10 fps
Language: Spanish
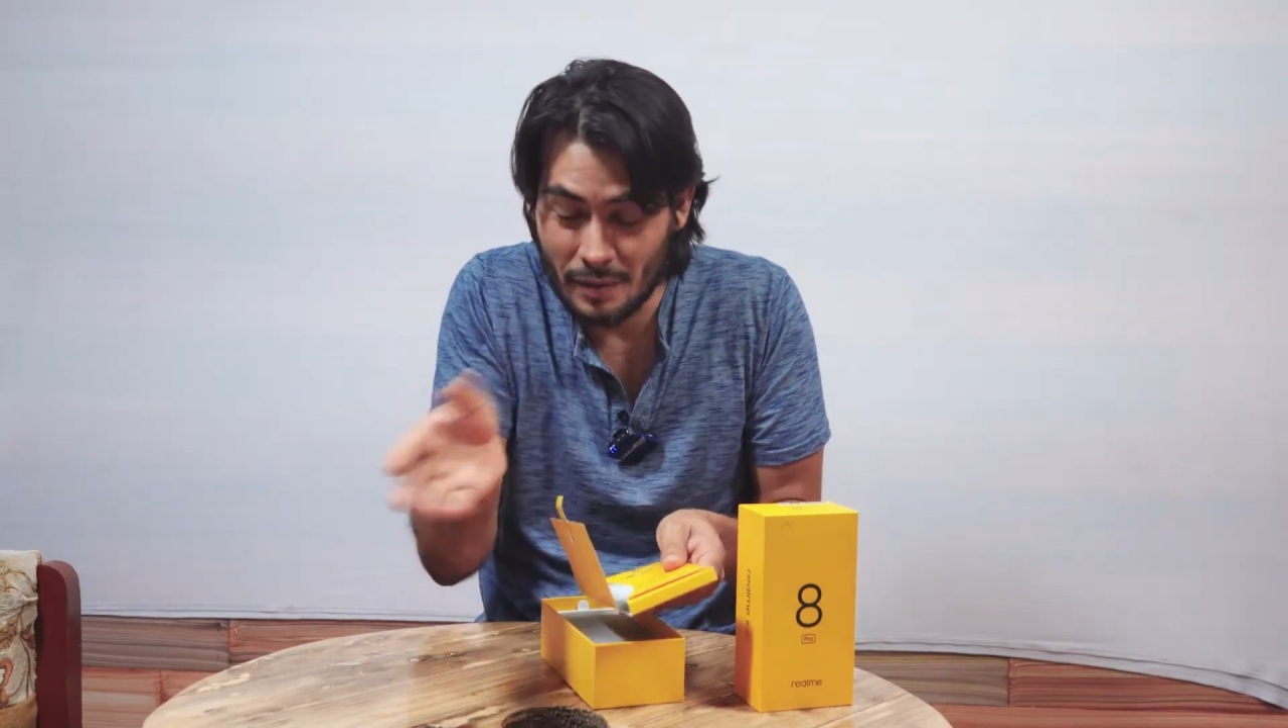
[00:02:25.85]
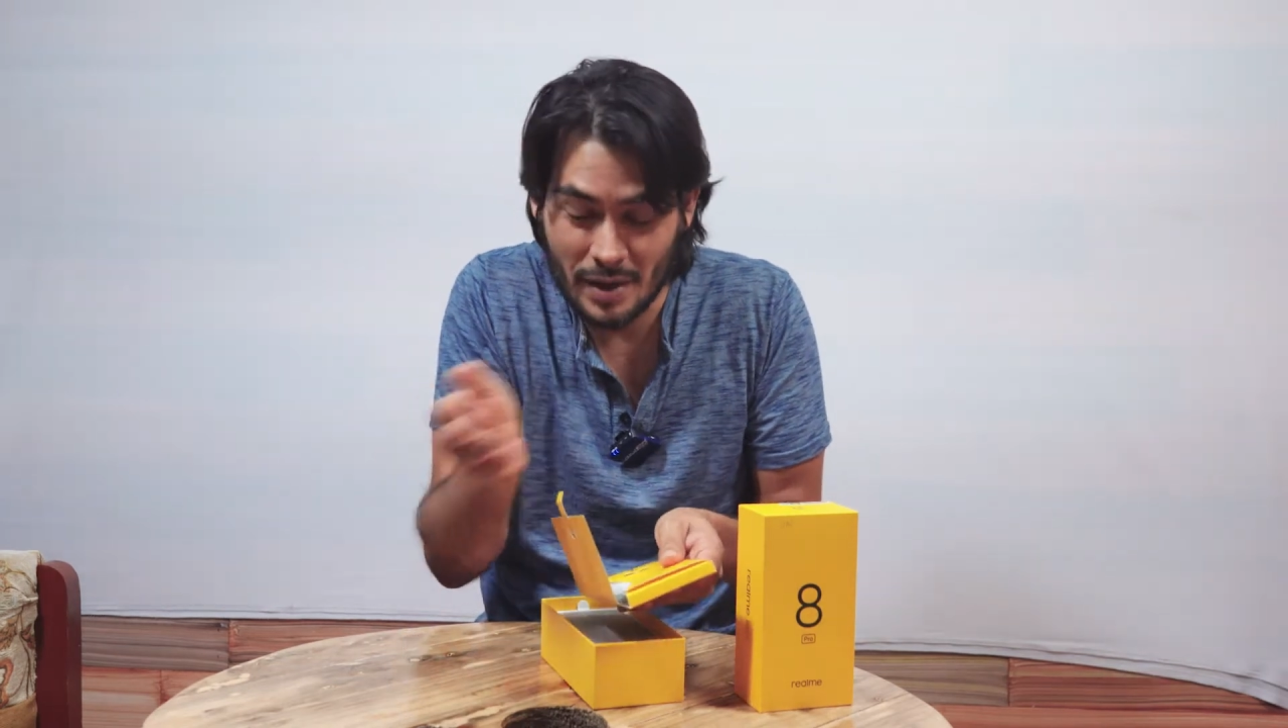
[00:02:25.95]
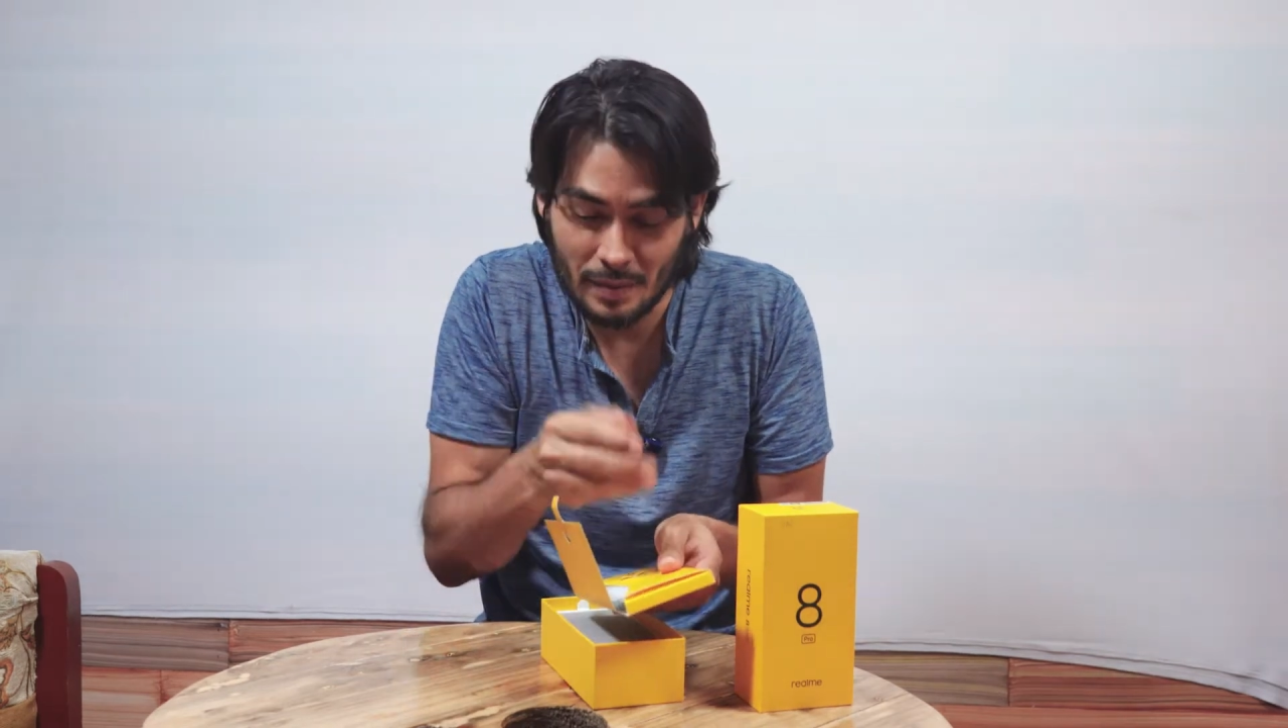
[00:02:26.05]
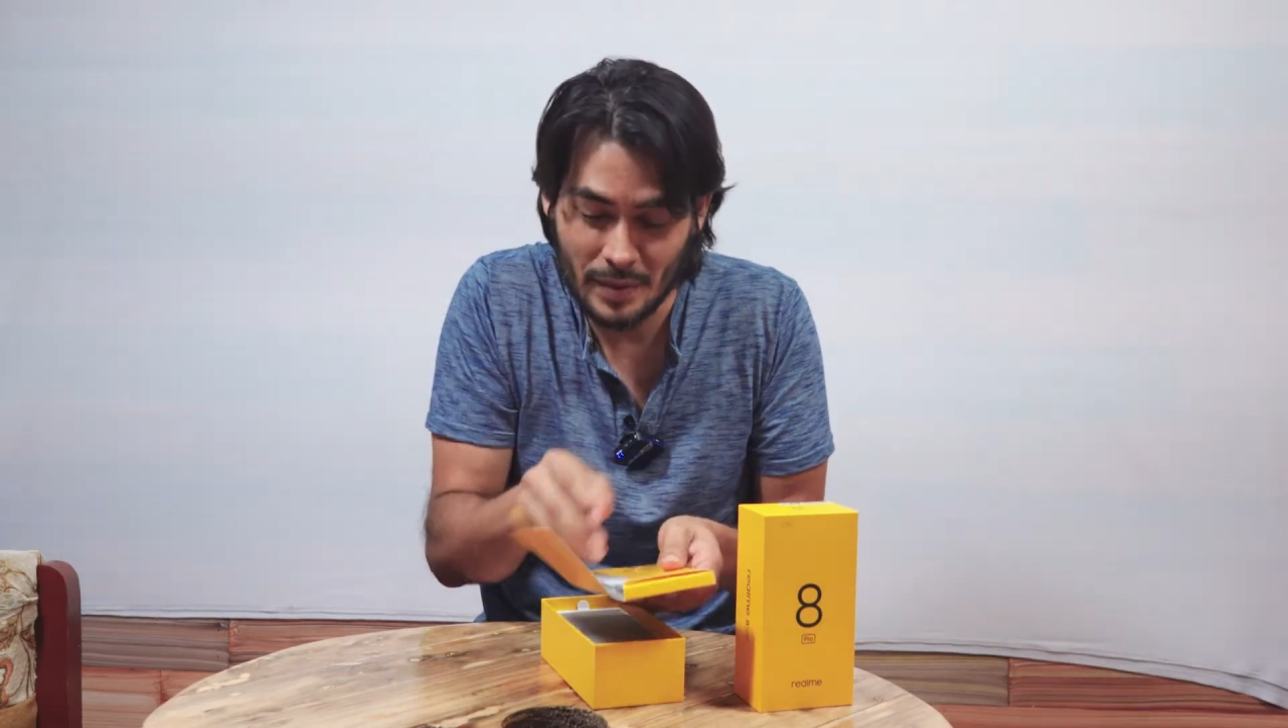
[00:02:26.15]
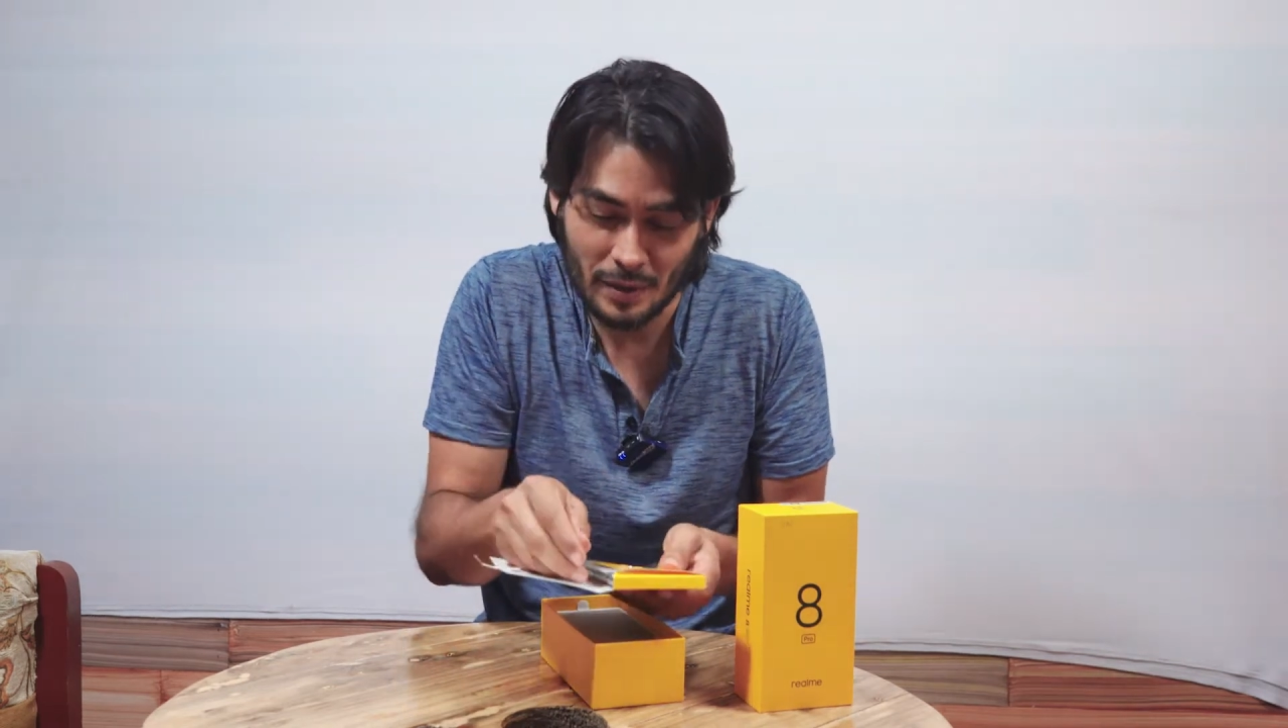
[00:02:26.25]

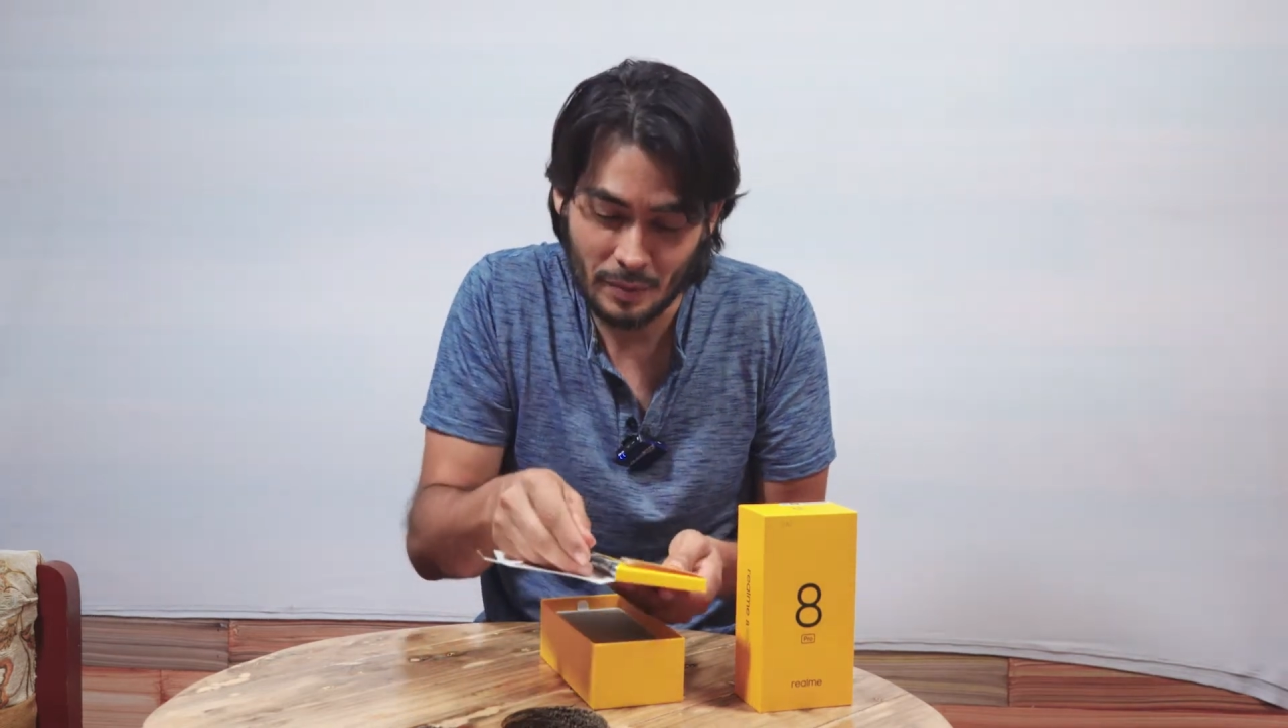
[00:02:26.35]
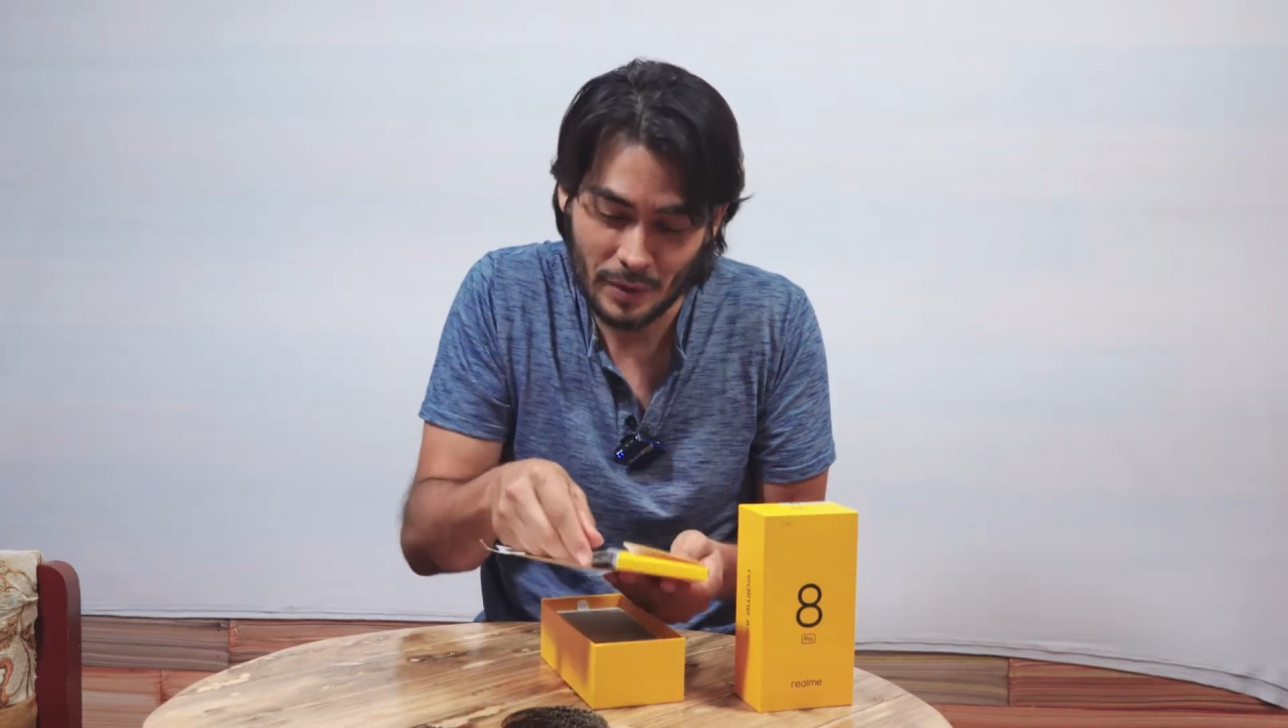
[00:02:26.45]
abrí el mío,